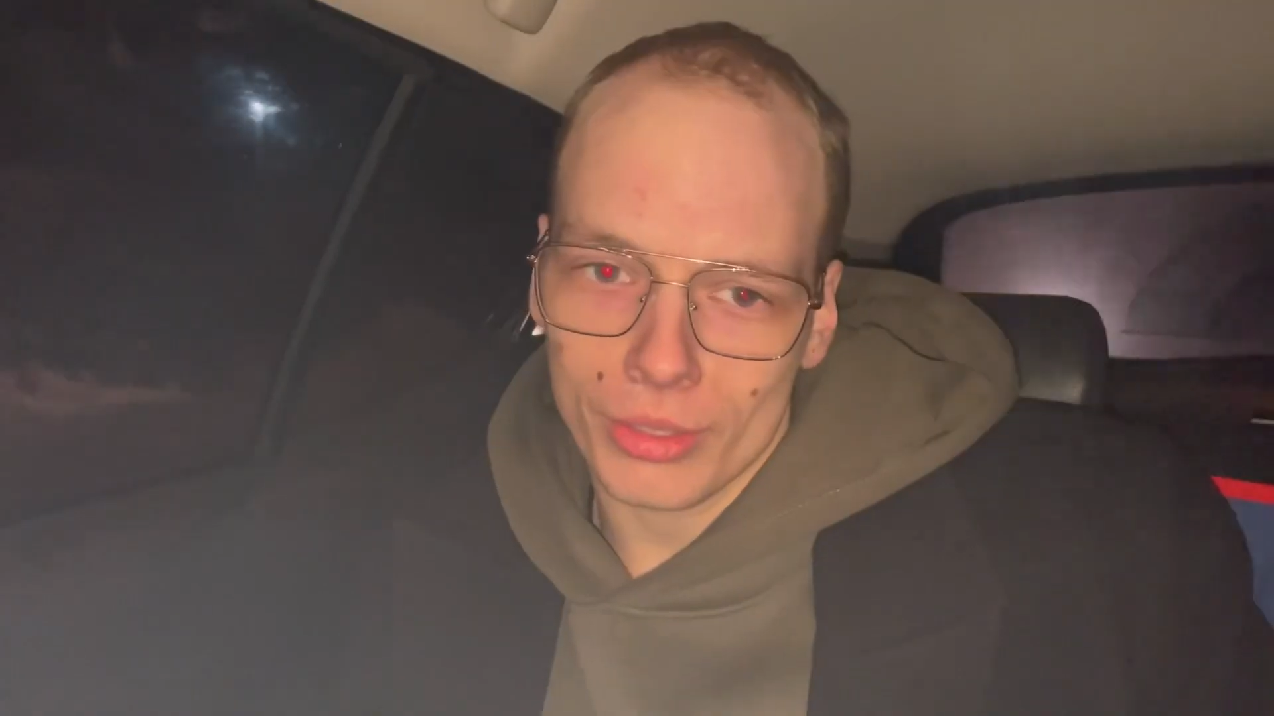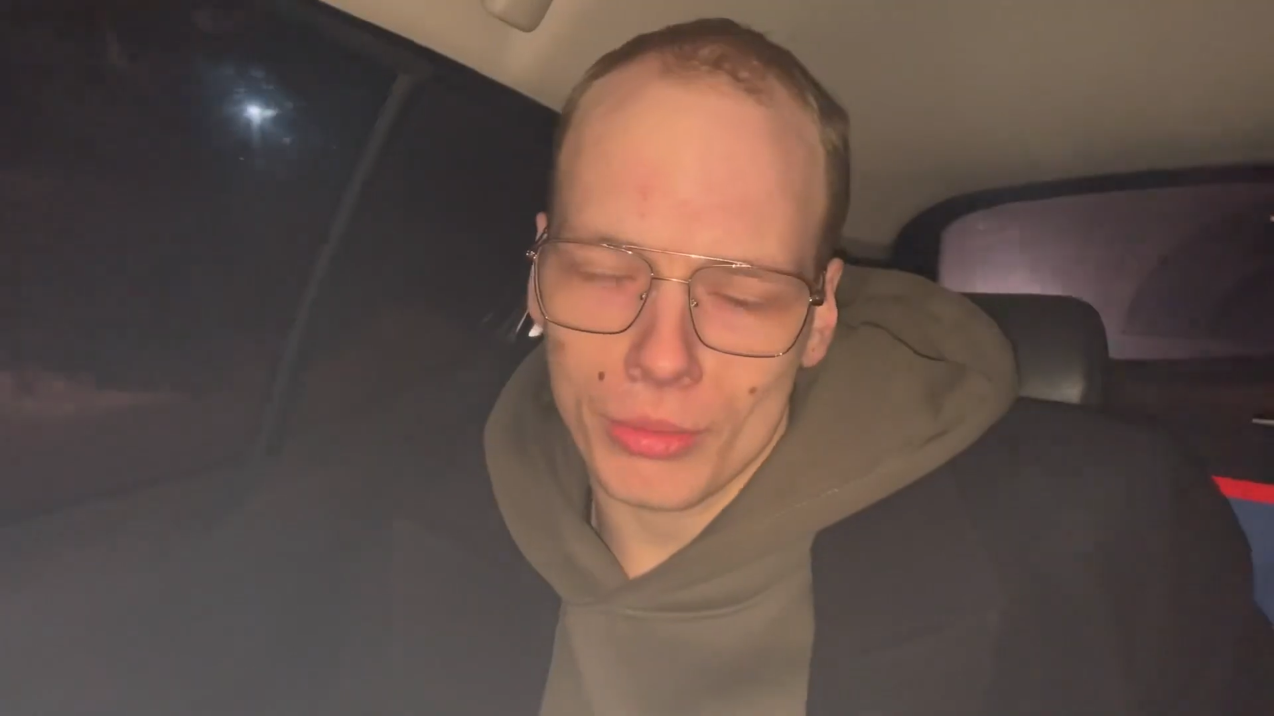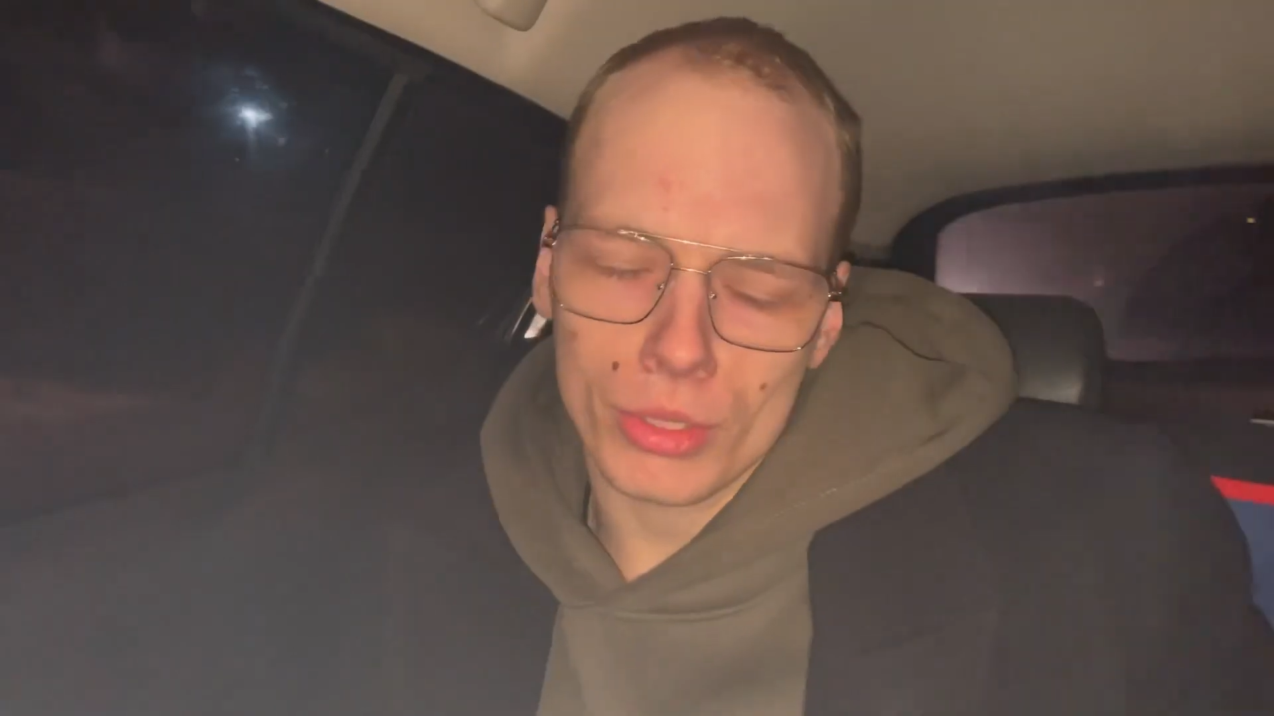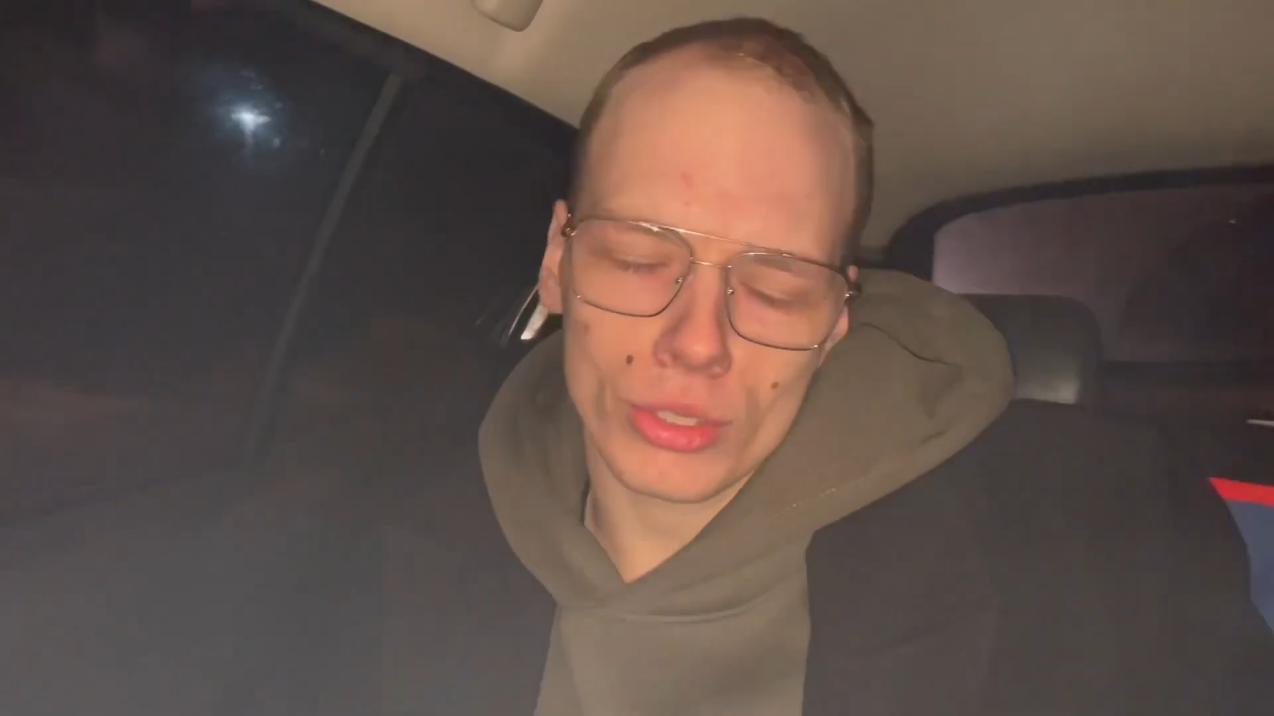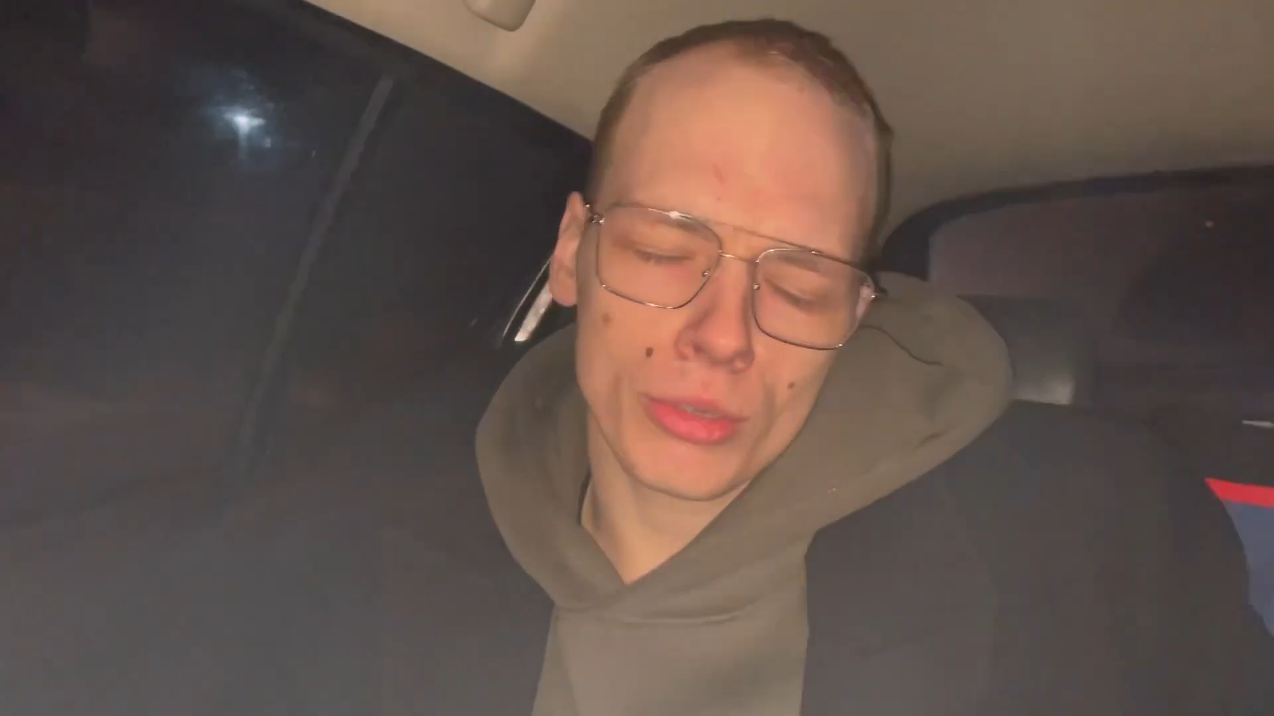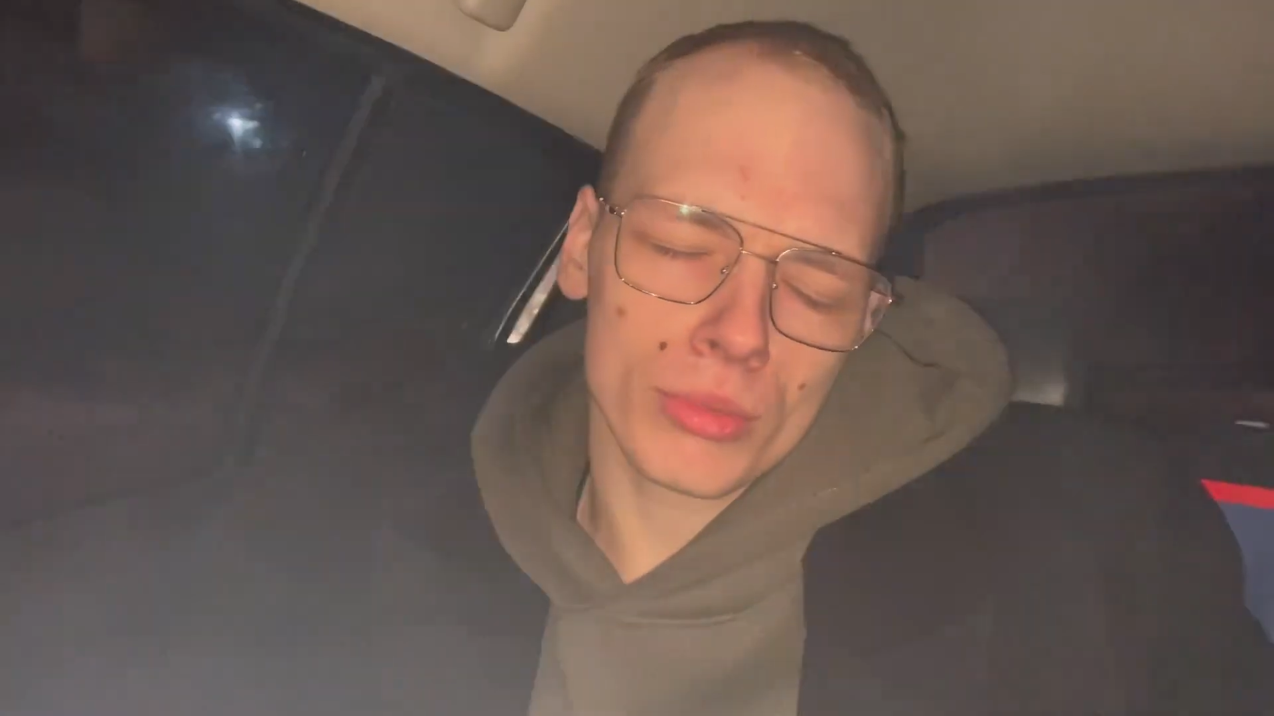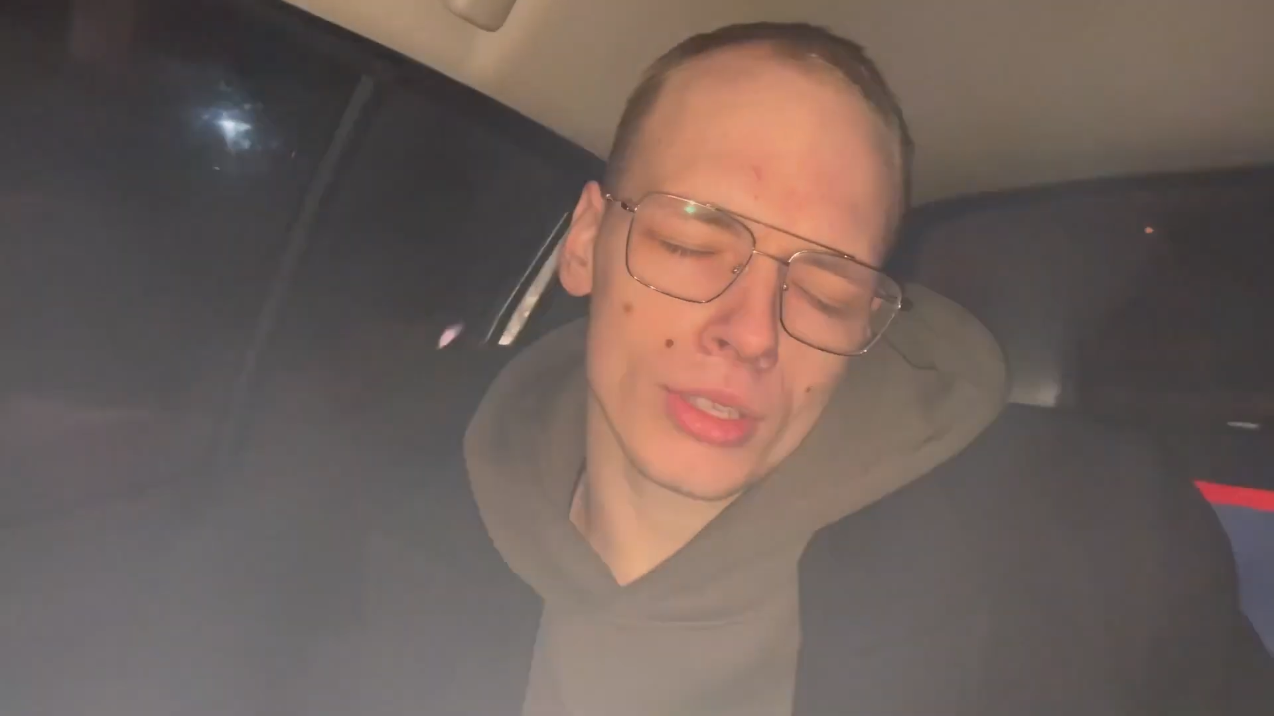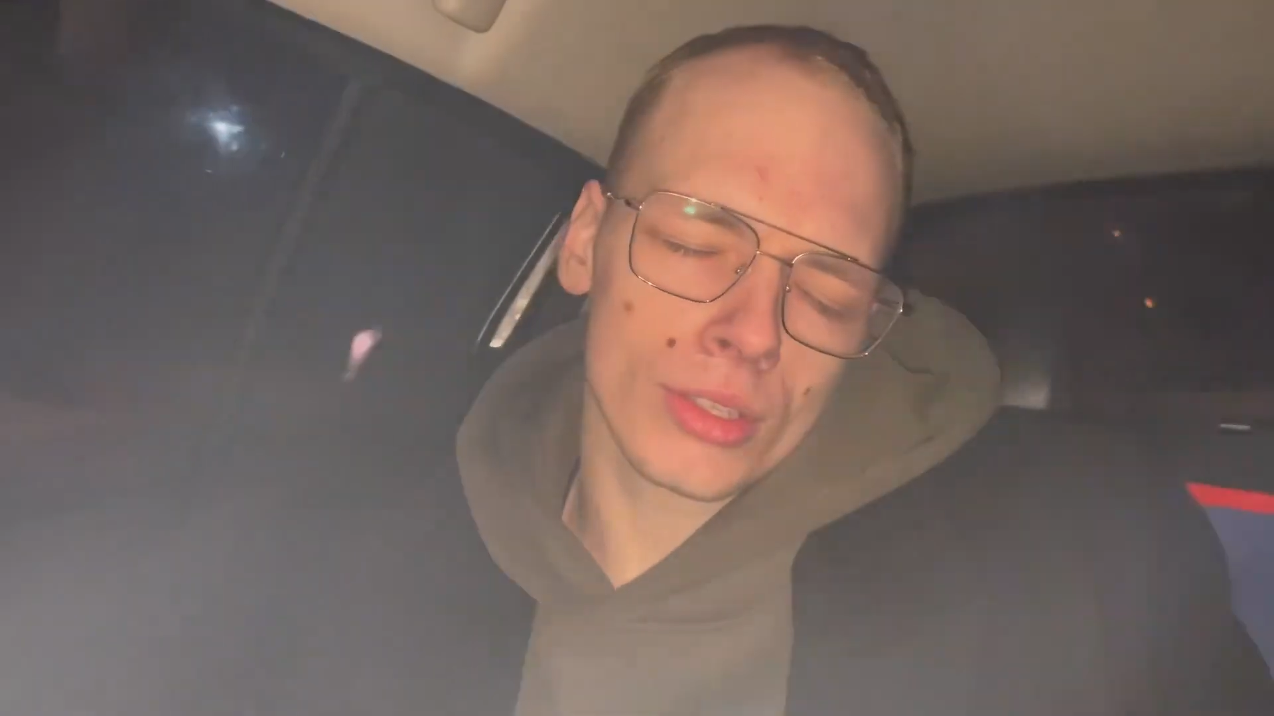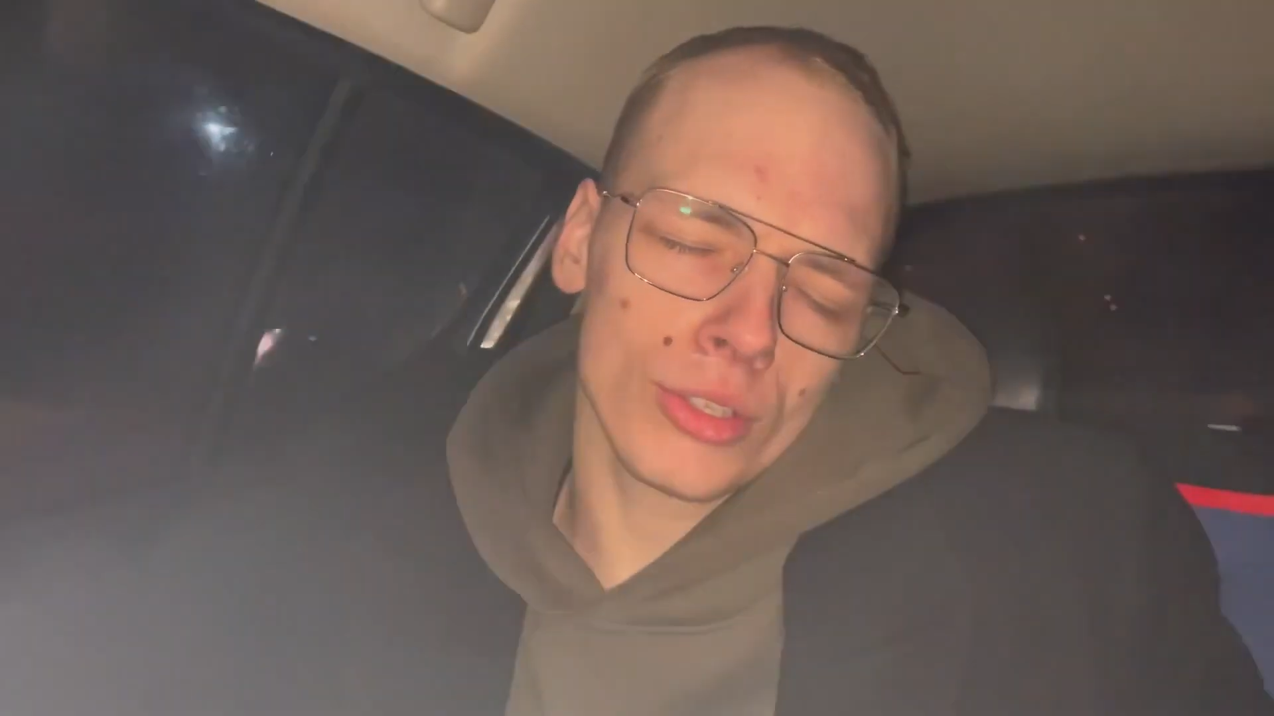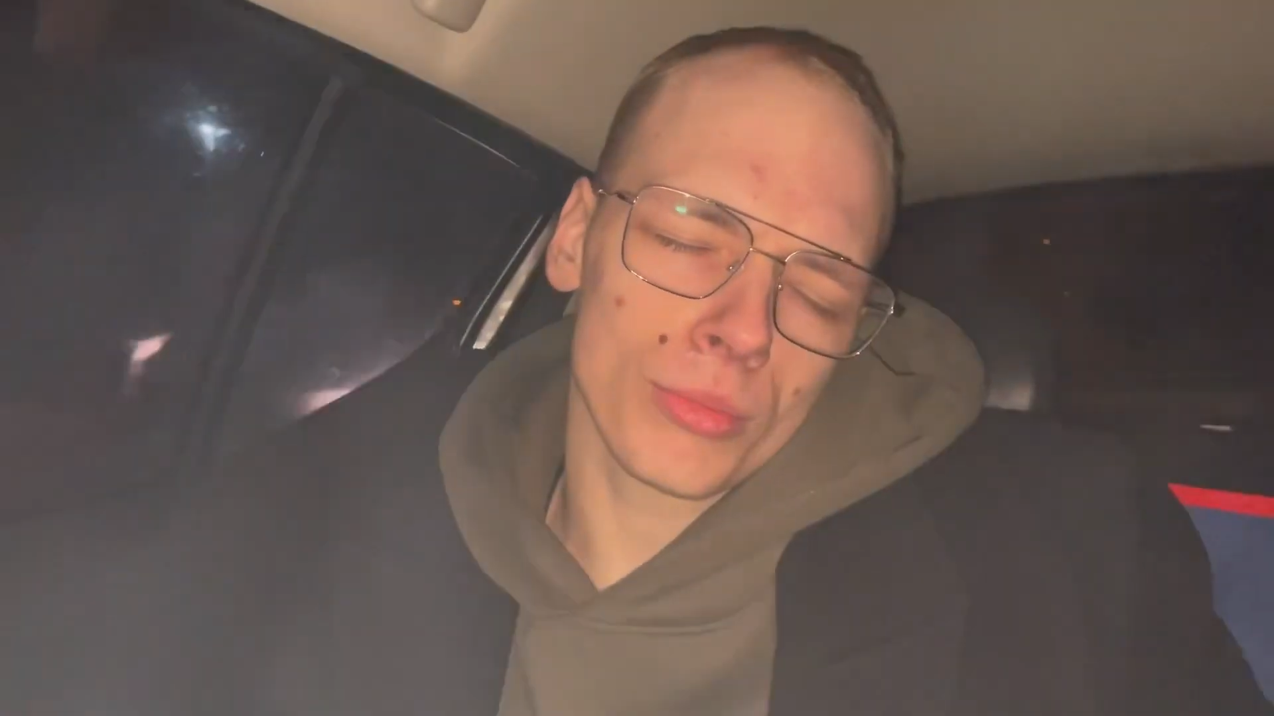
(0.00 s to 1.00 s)
Тебе зачем
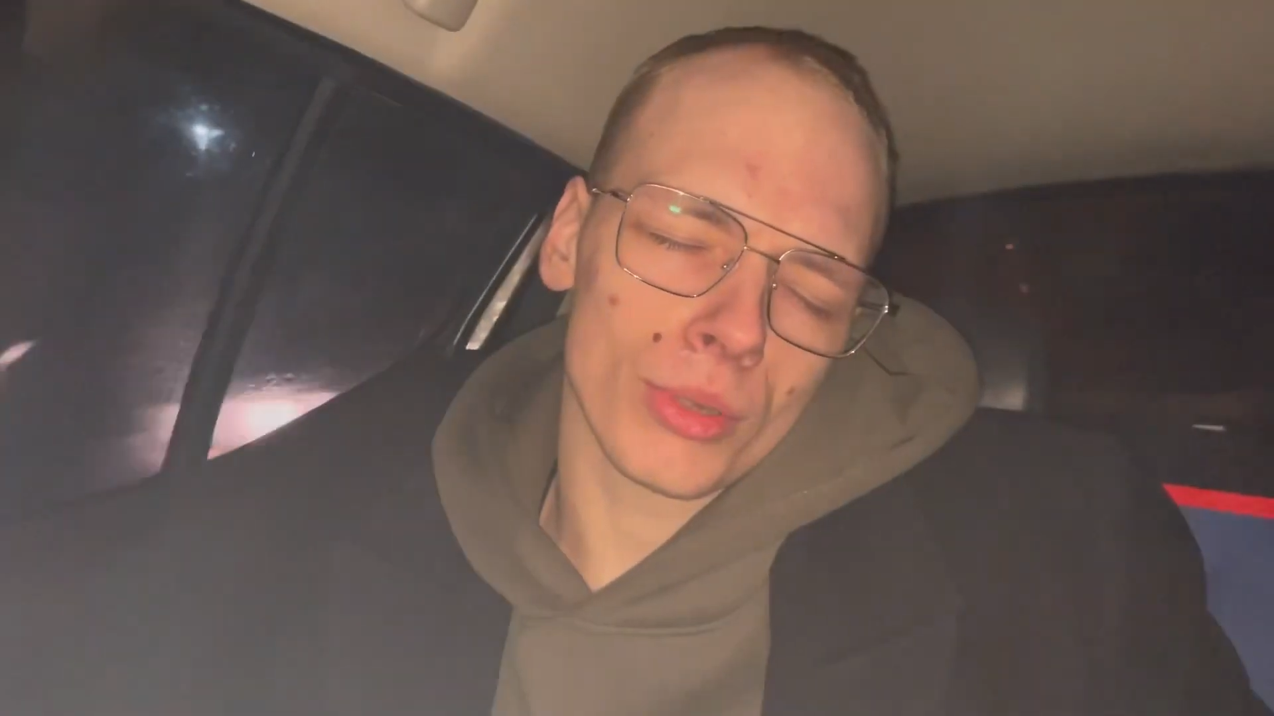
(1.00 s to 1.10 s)
знать, слышь,